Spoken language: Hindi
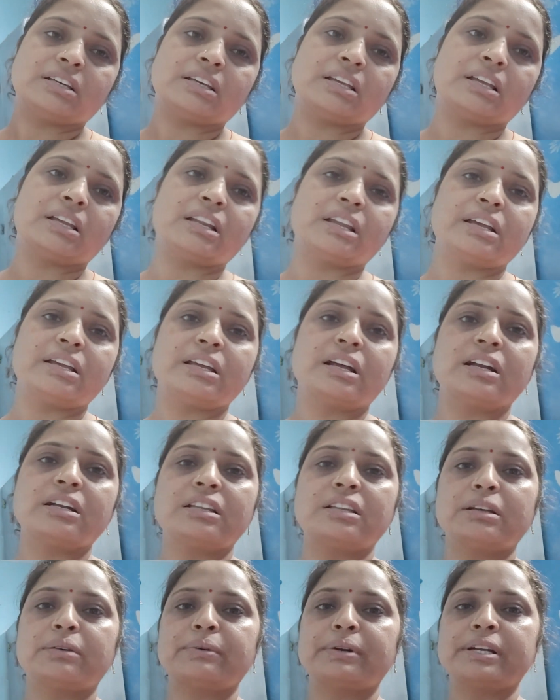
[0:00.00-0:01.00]
कि नहीं यार
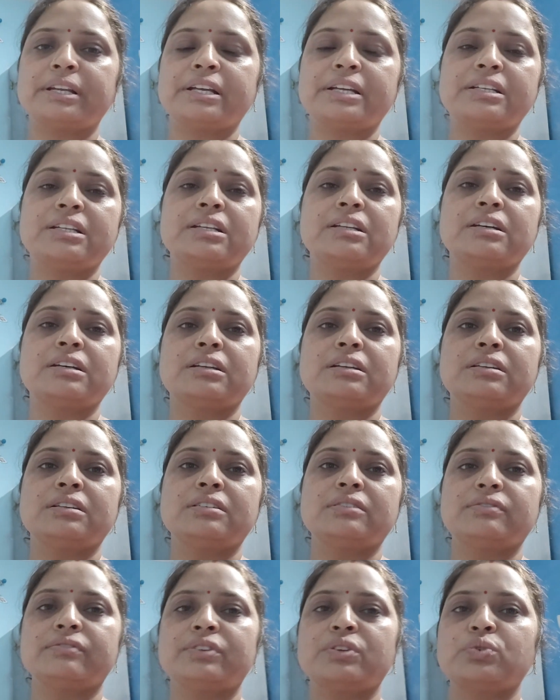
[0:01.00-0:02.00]
तबीयत ठीक नहीं लग
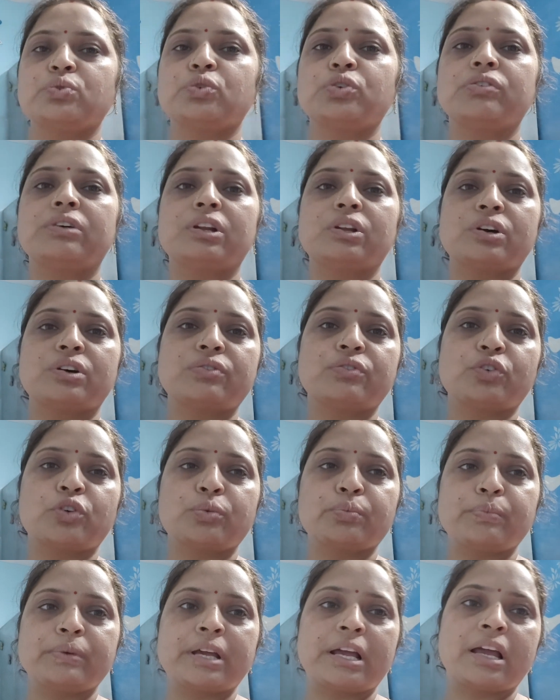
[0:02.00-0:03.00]
रही स्कूल वालों का
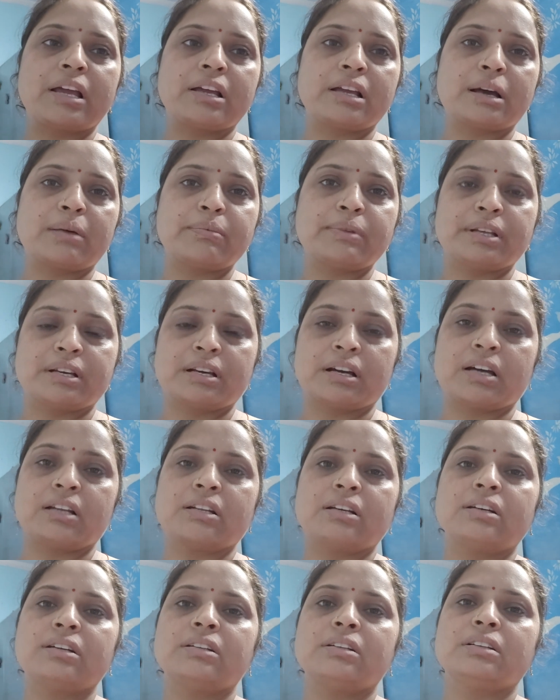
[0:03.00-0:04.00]
फ़ोन भी आया कि आप
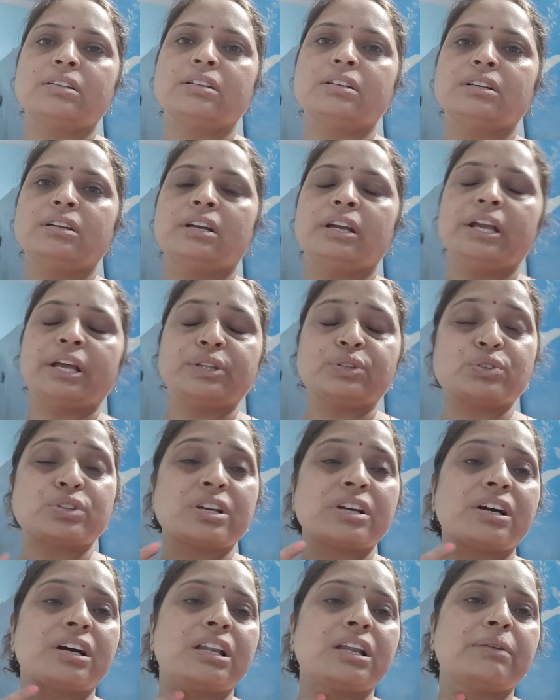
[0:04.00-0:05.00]
दिखाना एक तो
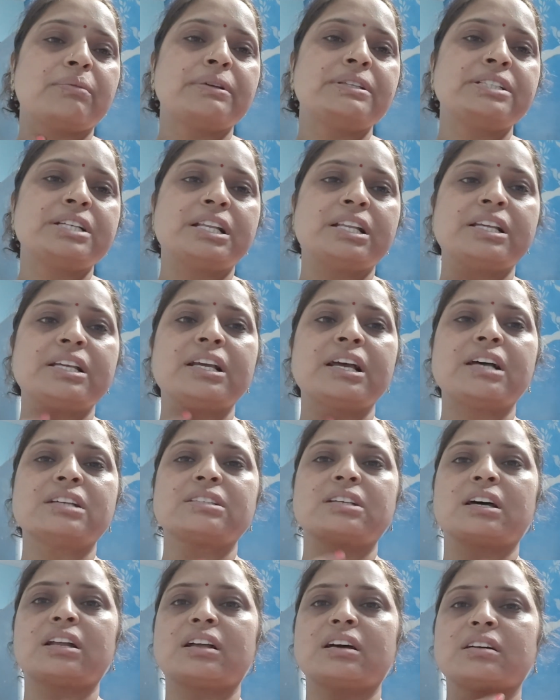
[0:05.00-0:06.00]
उसके गला भी छिल गया
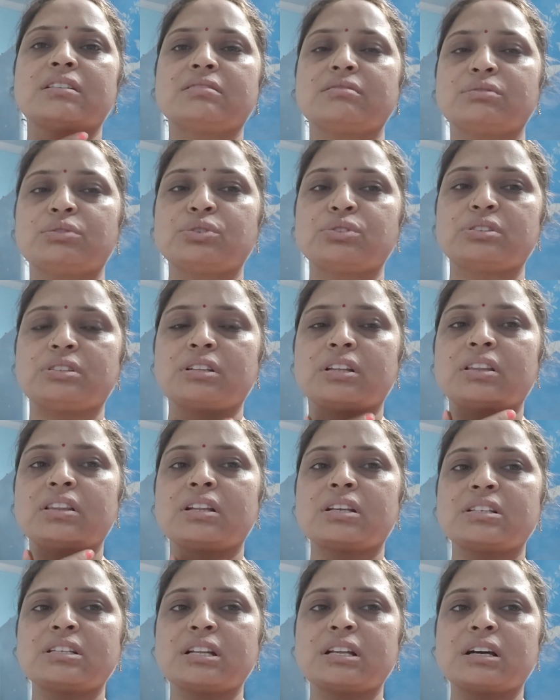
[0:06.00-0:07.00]
सारा उसने
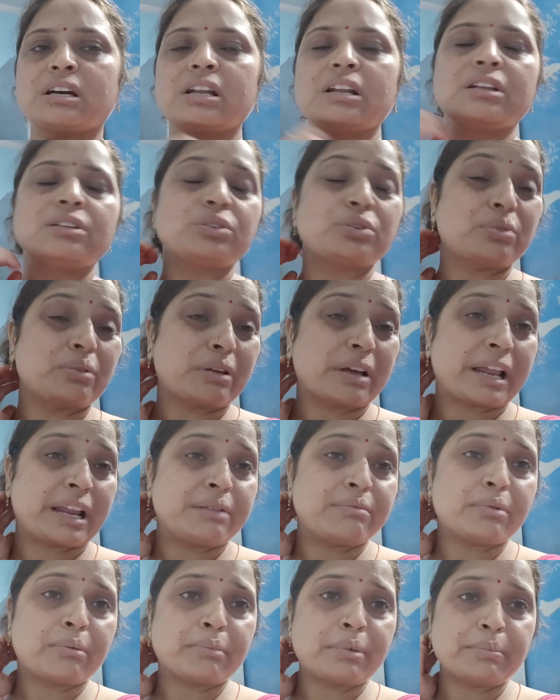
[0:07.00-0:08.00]
अंदर से ना तो वो कह
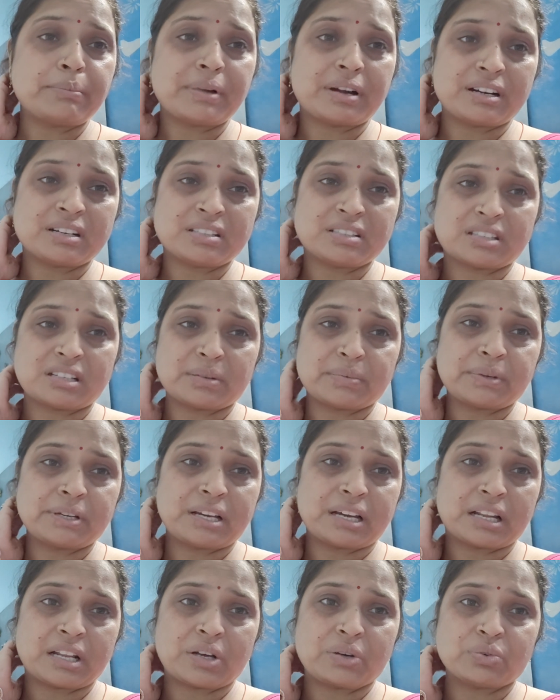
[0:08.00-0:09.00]
रही मम्मी ब्लड सा भी
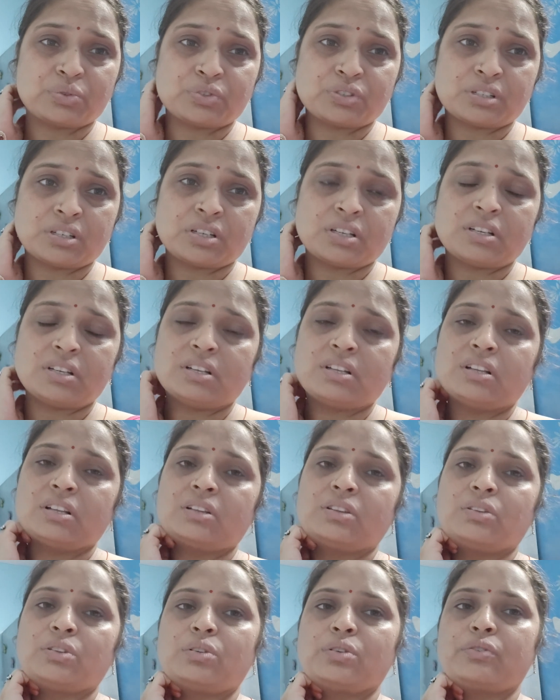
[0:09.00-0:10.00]
आ रहा कुछ
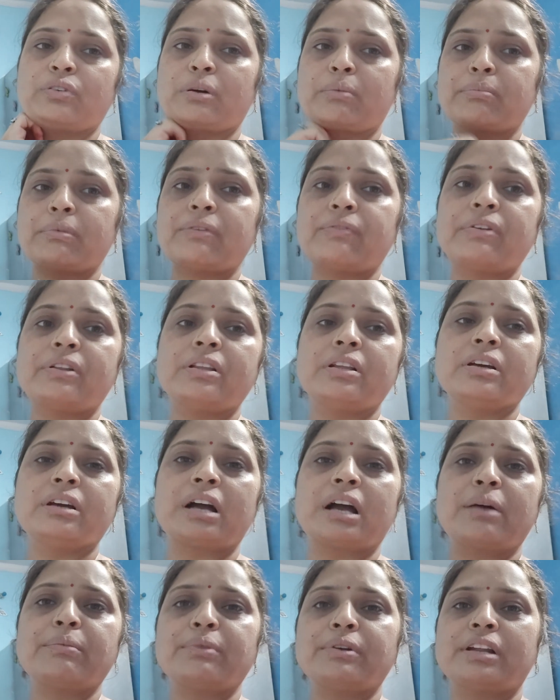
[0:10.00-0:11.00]
तो फिर हमने फिर
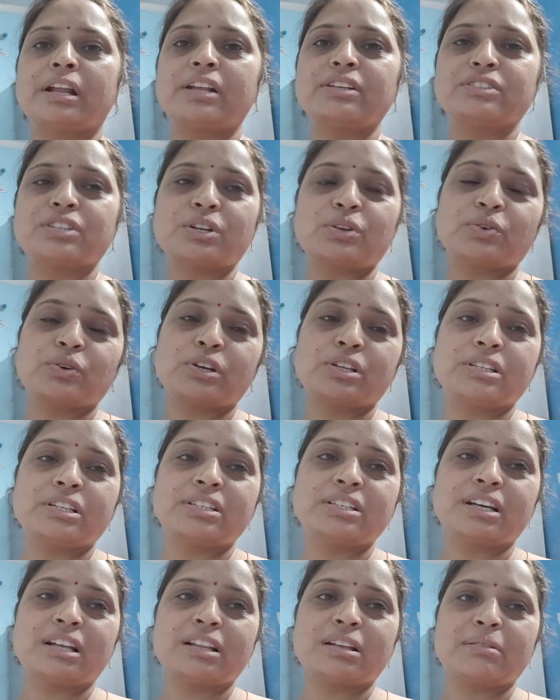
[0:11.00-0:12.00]
दिखाया मैं टेंशन हो गई
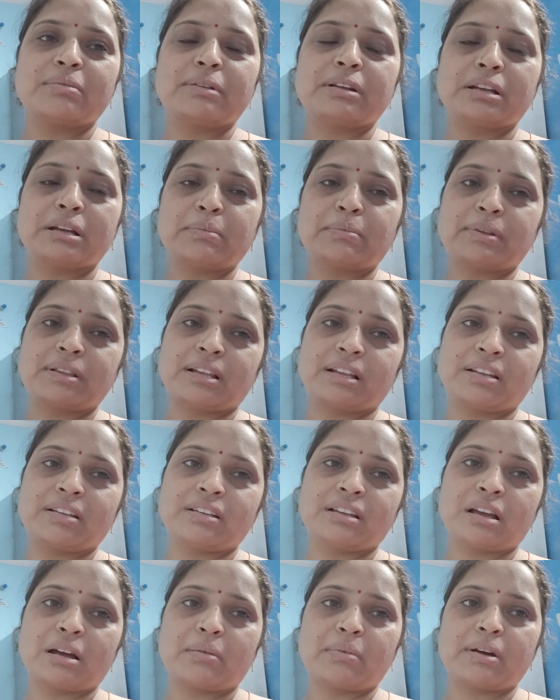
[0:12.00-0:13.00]
थी ज़्यादा मैंने कहा पता
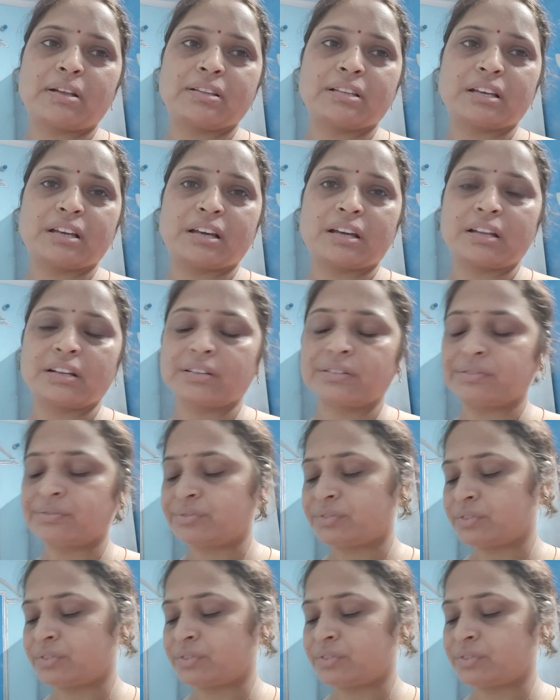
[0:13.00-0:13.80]
नहीं क्या बात है यार